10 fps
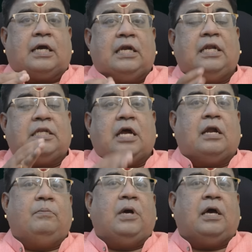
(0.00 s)
கிரெடிட்
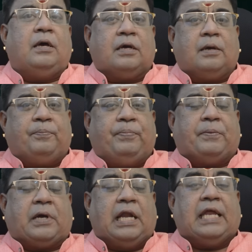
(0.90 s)
கார்டு
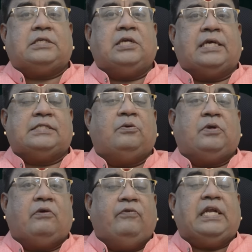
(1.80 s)
கலெக்ஷன்
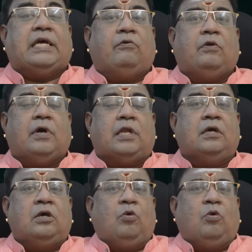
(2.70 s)
எக்ஸிக்யூட்டிவ் வீட்டுக்கு வருவார்